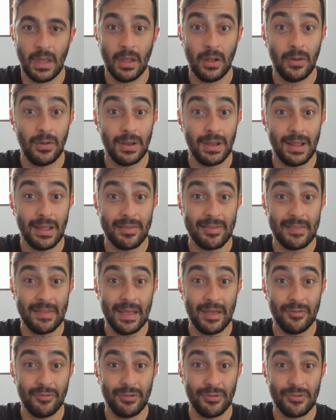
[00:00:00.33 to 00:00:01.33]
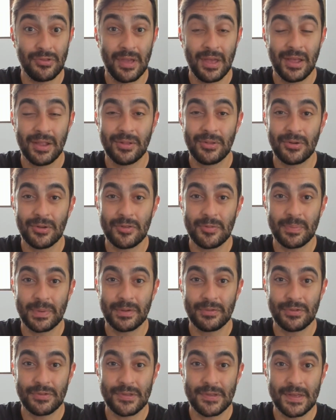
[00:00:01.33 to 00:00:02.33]
Olá, cinéfilos! Trouxe para
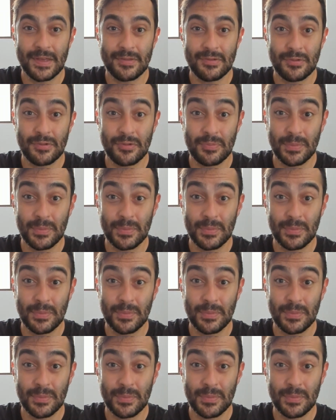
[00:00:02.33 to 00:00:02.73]
vocês os